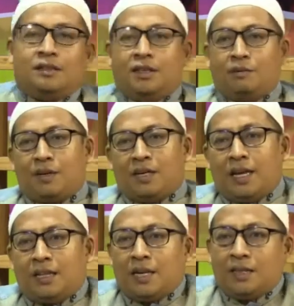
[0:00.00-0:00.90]
yang
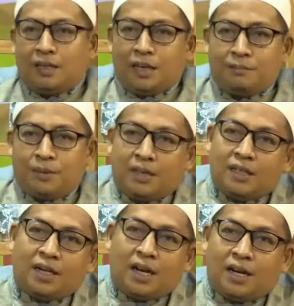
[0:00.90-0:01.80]
berkaitan dengan
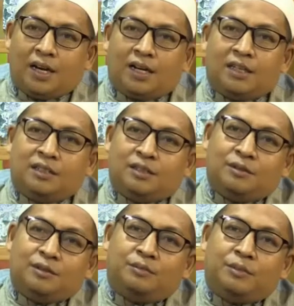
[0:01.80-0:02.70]
pernikahan
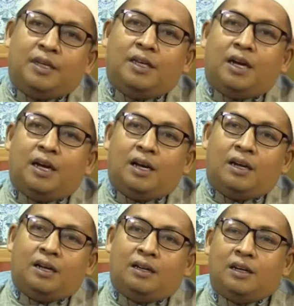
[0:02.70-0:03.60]

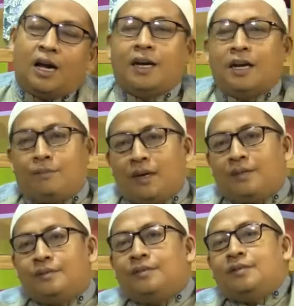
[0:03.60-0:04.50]
beda agama